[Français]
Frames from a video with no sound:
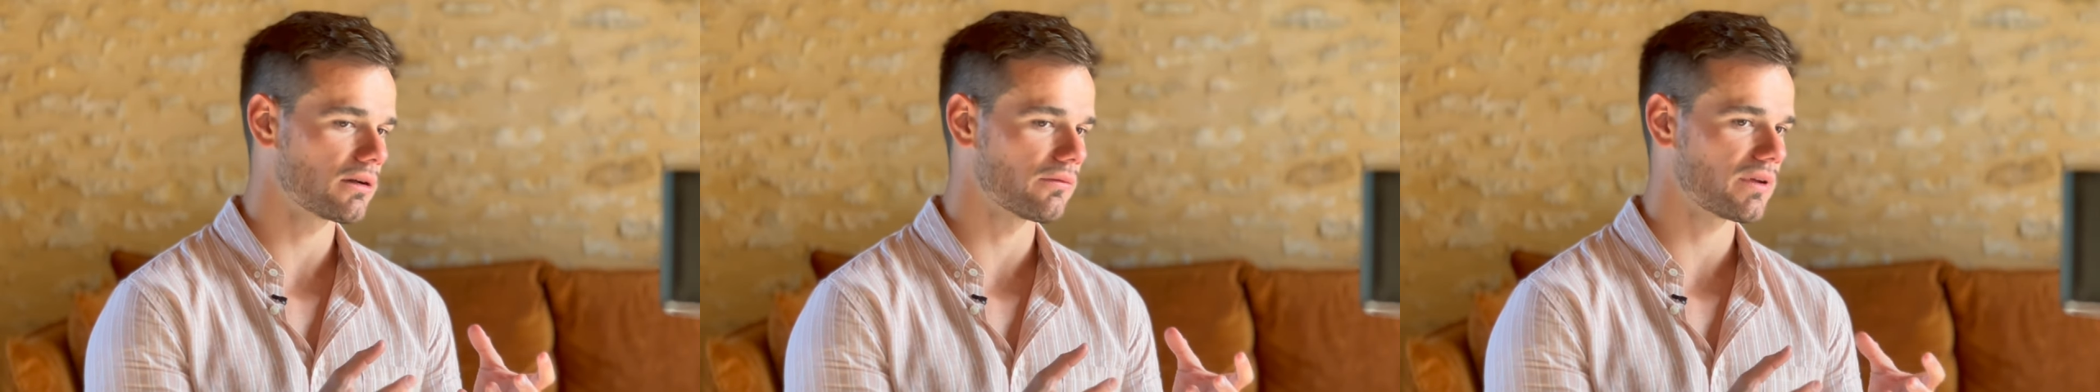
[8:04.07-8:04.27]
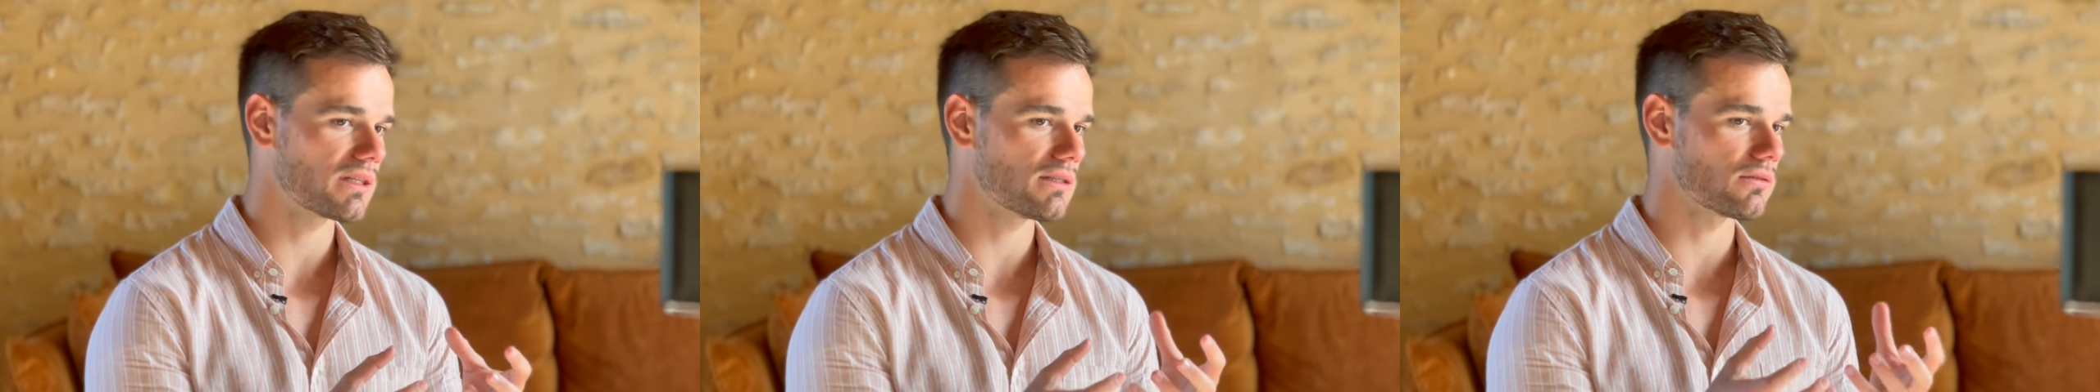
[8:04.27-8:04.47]

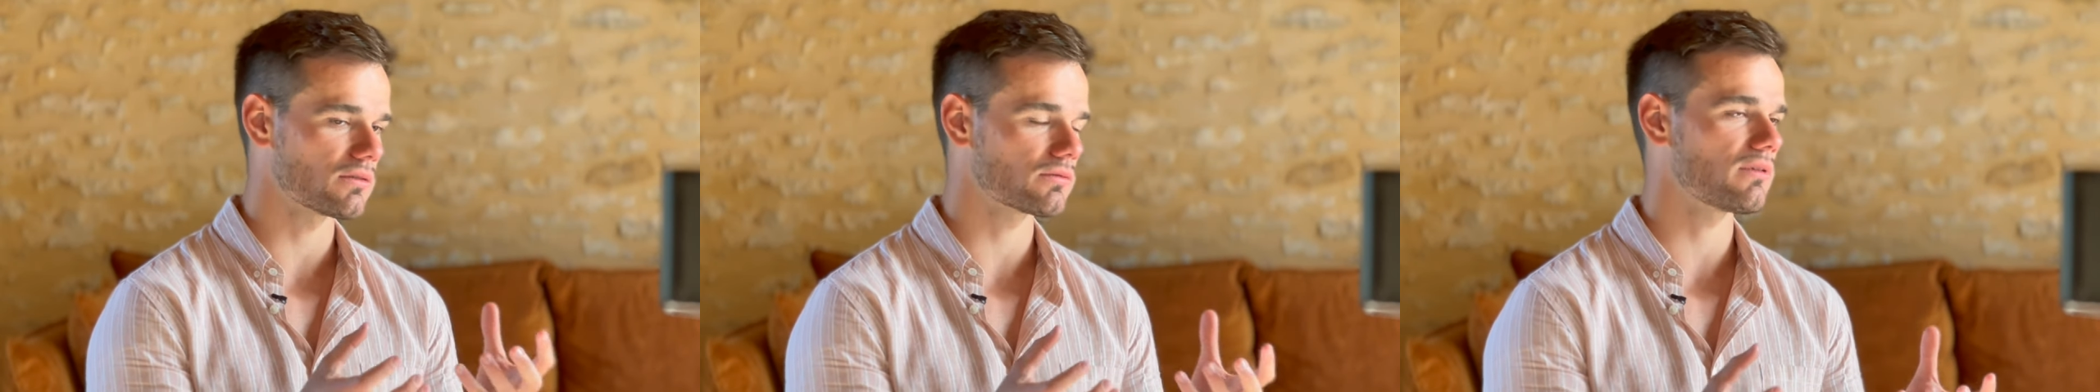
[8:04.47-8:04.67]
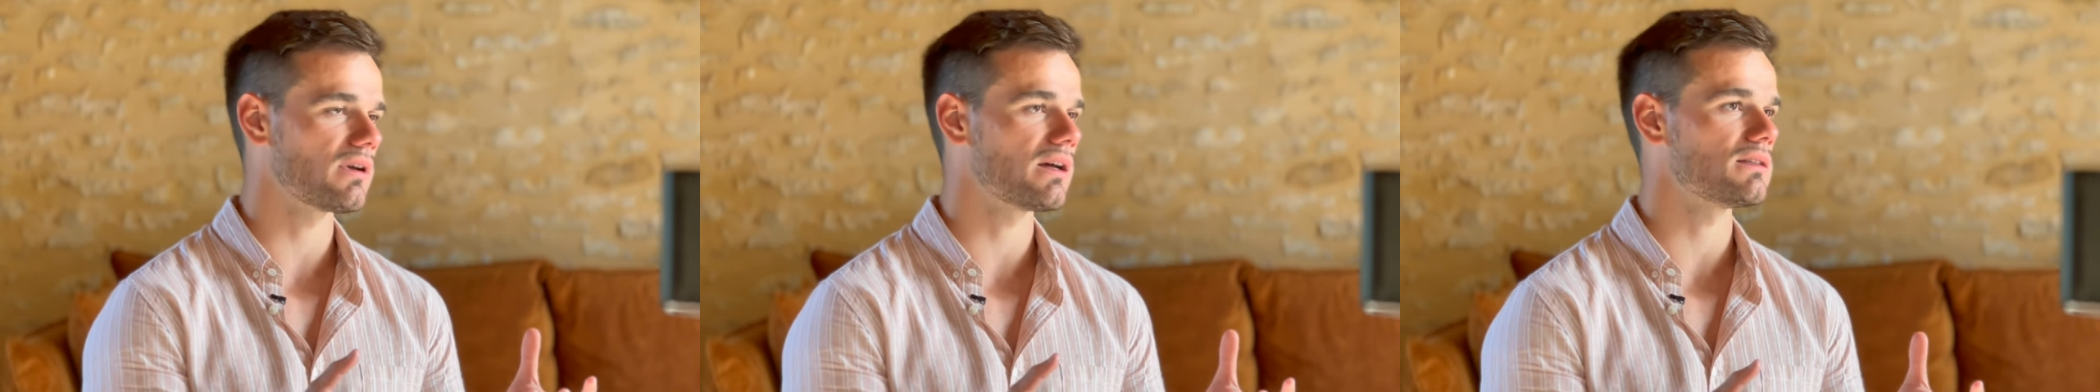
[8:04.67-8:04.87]
qu'en fait, ils en
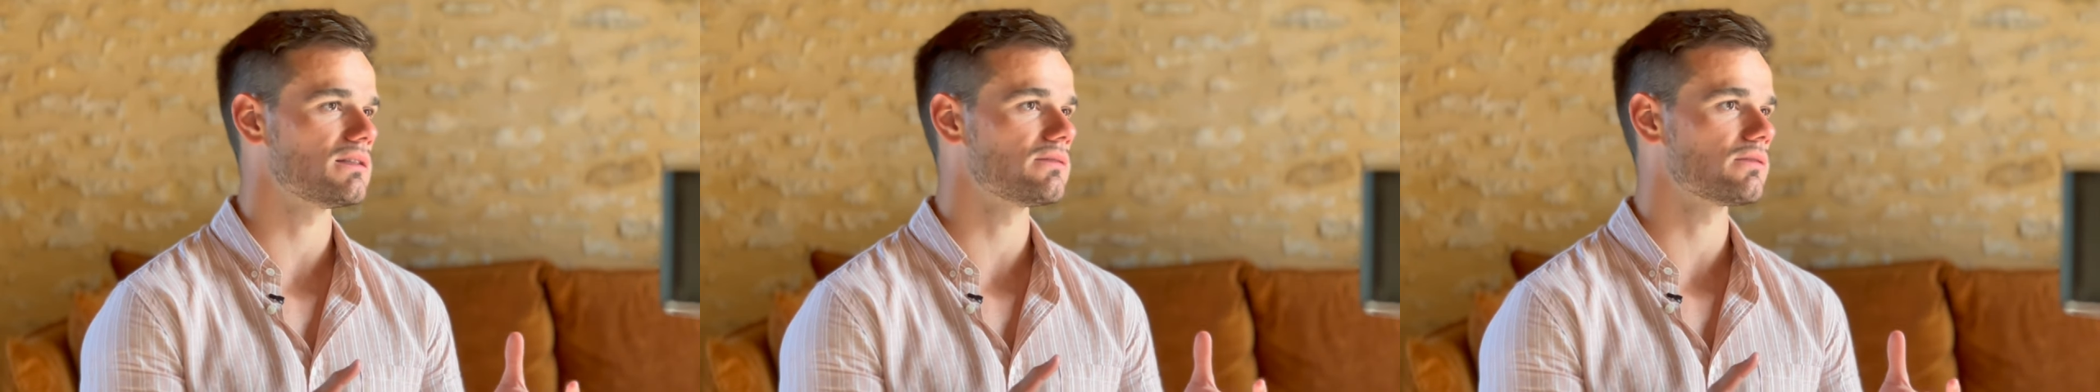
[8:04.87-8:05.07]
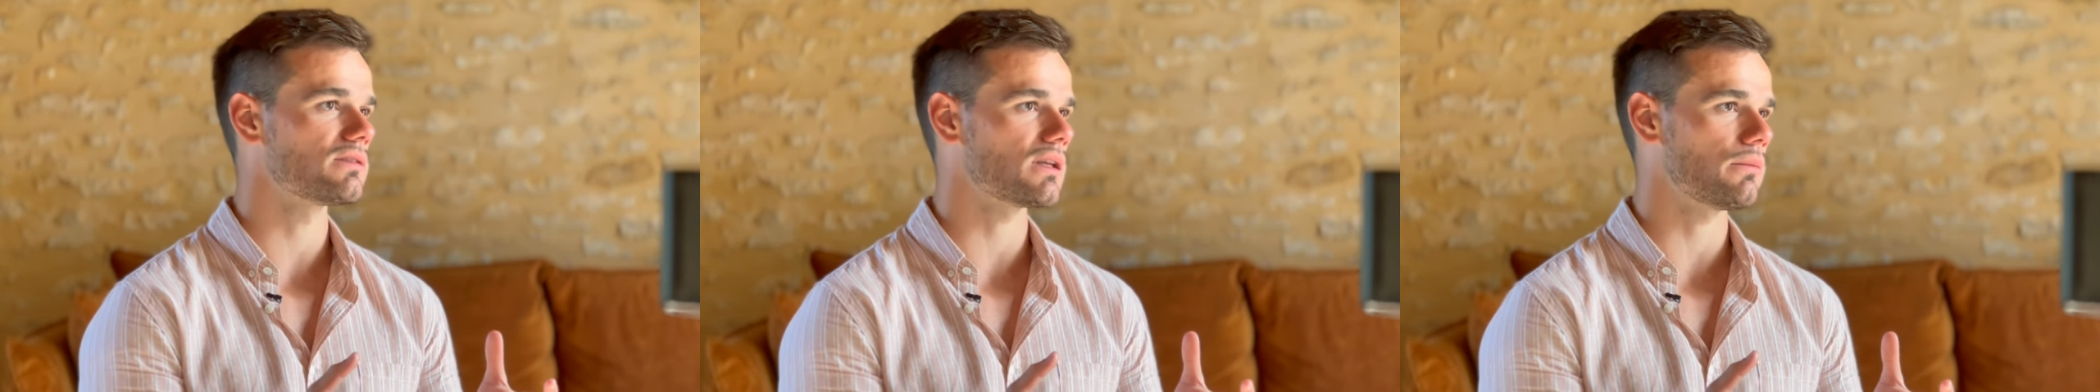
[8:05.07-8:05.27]
sont
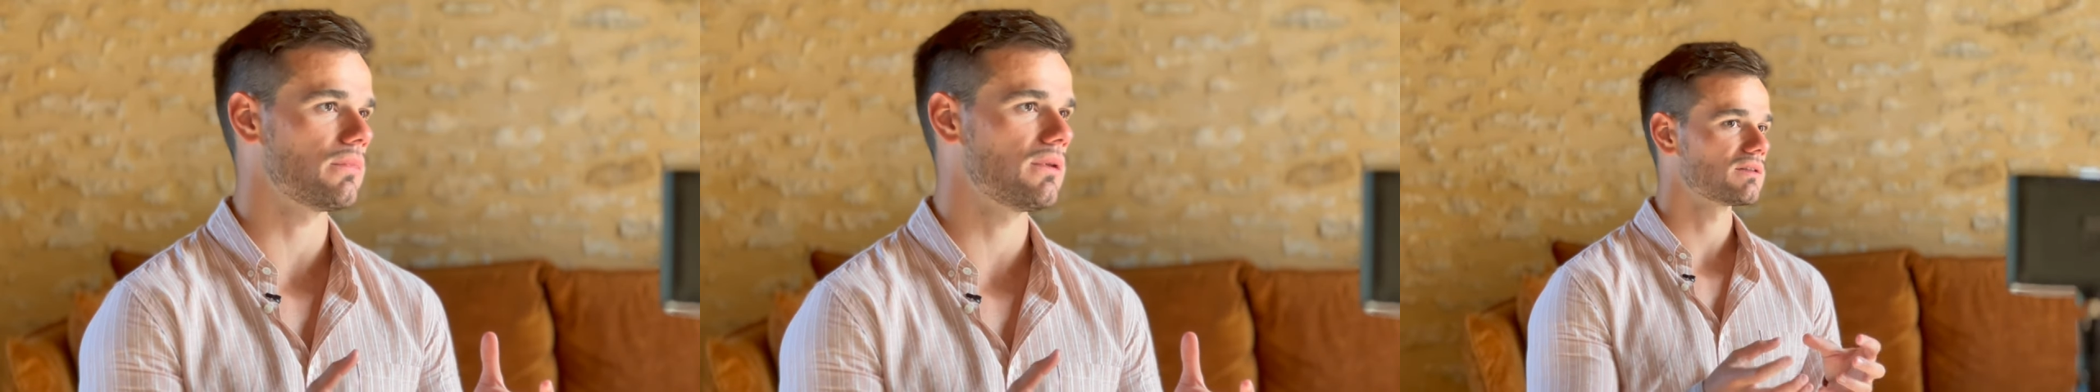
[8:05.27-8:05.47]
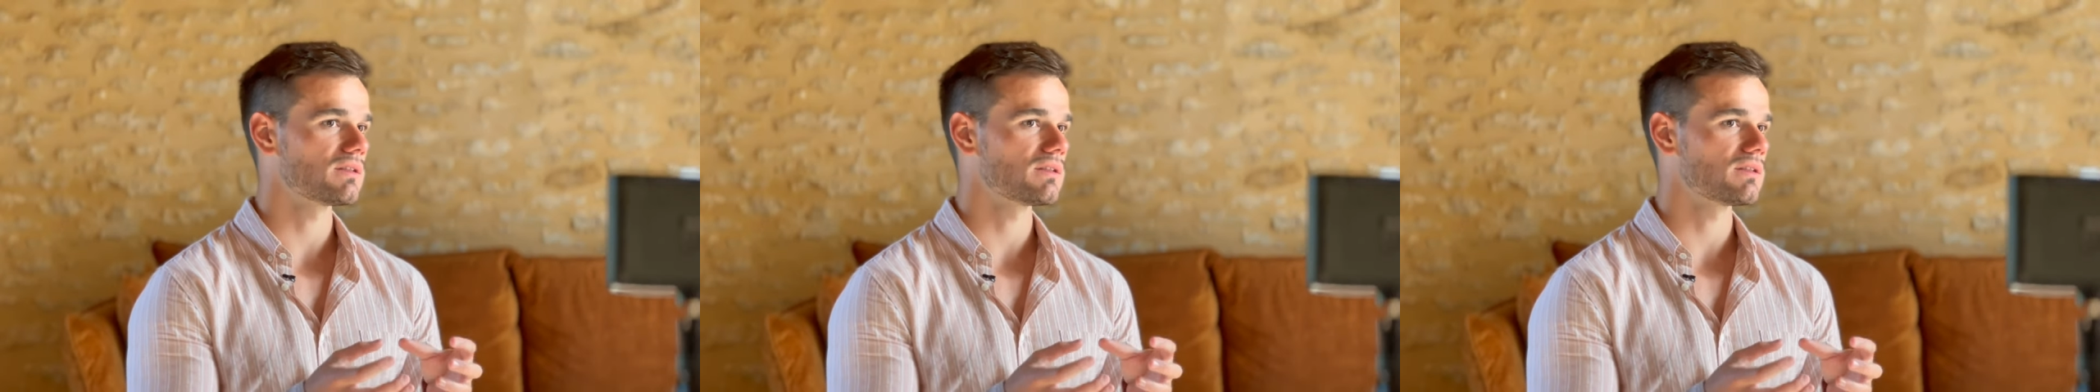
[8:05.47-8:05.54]
indissociables.